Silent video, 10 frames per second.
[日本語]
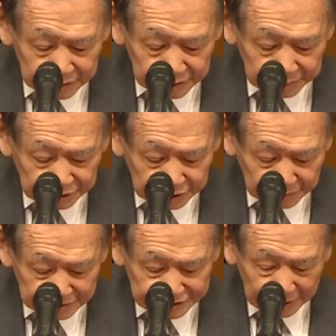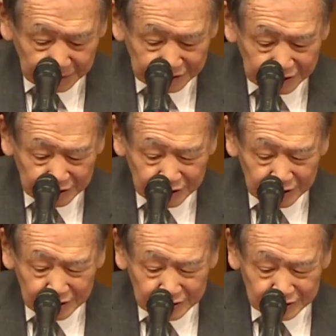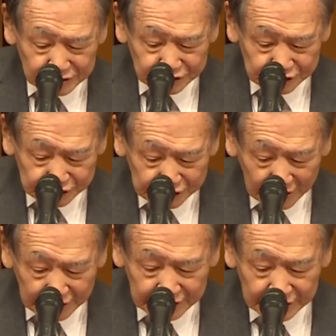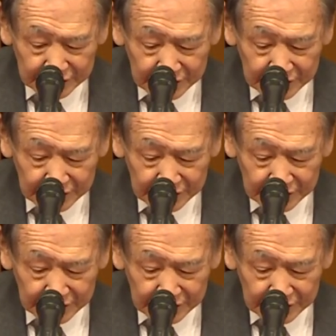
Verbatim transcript: 区民の皆様にしっかり